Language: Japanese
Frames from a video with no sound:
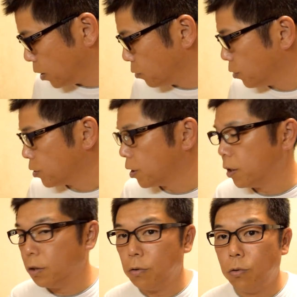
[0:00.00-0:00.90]
近のね、
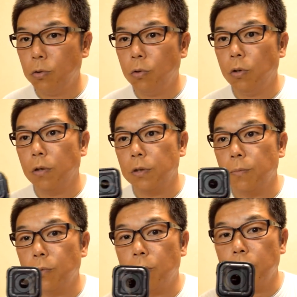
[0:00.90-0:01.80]
チャリンコ動画は
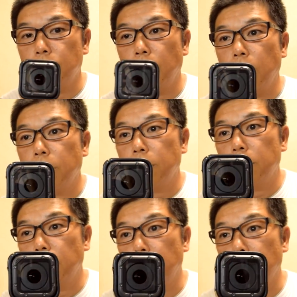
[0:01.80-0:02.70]
全部これですね。
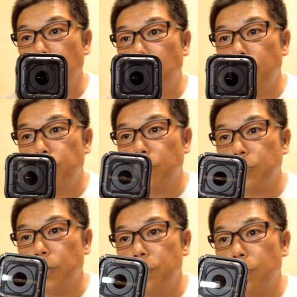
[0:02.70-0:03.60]
えー、GoPro
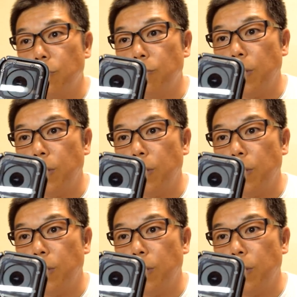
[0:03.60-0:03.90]
Session